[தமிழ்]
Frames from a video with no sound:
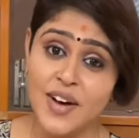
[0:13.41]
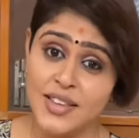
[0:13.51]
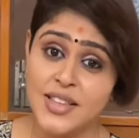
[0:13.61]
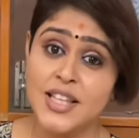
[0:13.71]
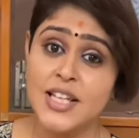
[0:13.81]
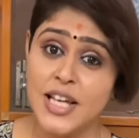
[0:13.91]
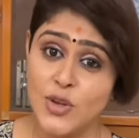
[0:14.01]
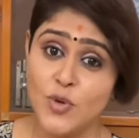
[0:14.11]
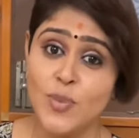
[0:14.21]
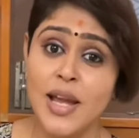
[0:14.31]
வந்தது
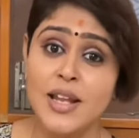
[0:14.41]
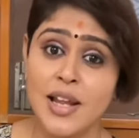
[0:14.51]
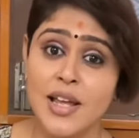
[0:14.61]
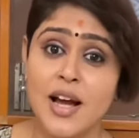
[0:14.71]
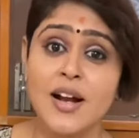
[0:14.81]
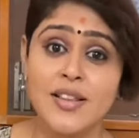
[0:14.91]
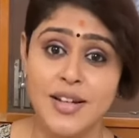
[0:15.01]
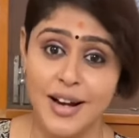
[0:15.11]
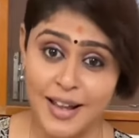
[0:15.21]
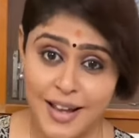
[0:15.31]
எதுவுமே நிலையானது
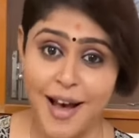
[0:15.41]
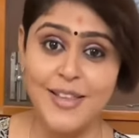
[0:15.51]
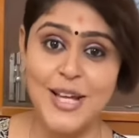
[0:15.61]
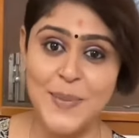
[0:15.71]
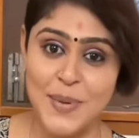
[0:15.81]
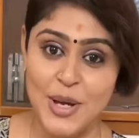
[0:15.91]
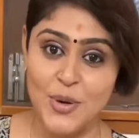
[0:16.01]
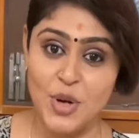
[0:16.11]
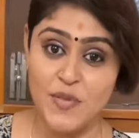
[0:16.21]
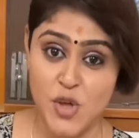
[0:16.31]
கிடையாது
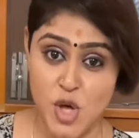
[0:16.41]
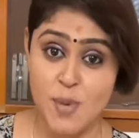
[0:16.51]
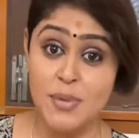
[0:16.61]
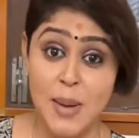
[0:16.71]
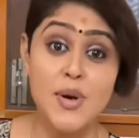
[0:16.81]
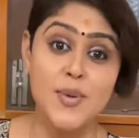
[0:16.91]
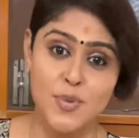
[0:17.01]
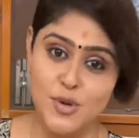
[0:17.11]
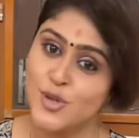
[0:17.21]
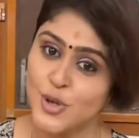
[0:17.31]
அப்படிங்கிற ஒரு விஷயம் நமக்கு
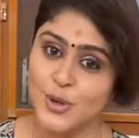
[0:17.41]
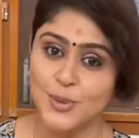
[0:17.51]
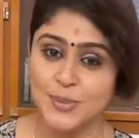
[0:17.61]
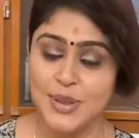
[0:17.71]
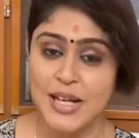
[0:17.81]
புரிஞ்சிருக்கும்